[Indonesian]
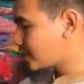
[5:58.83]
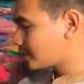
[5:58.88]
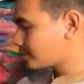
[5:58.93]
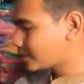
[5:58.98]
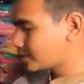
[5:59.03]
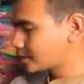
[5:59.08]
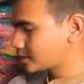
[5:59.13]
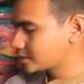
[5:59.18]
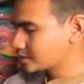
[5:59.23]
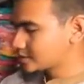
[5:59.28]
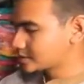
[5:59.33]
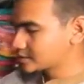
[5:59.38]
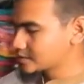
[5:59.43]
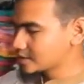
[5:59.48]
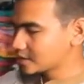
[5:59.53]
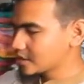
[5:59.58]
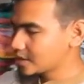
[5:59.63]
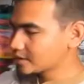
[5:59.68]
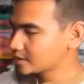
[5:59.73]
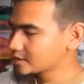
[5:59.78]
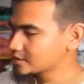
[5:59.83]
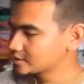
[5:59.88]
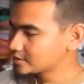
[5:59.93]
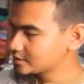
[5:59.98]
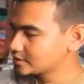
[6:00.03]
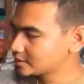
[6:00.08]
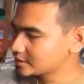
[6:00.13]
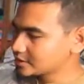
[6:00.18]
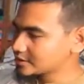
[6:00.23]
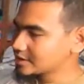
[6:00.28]
Marisa di
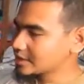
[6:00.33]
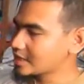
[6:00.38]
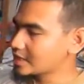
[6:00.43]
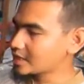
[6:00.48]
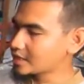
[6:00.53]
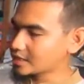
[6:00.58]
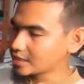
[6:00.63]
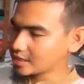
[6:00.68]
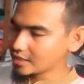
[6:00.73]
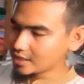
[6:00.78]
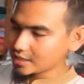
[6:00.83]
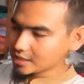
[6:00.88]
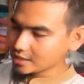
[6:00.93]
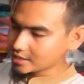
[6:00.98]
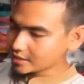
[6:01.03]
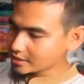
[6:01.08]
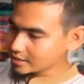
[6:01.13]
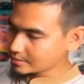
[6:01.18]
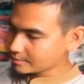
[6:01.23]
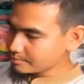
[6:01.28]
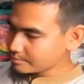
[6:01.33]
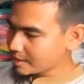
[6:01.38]
sini tangan